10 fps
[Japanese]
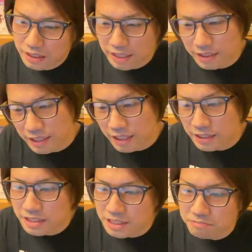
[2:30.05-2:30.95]
ハテナ
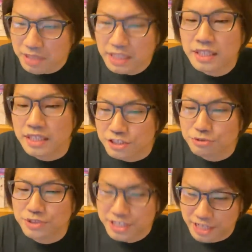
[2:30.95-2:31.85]
が心配になった印
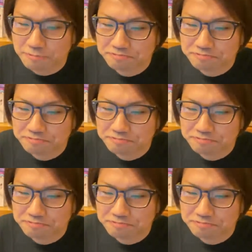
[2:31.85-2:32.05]
象でした。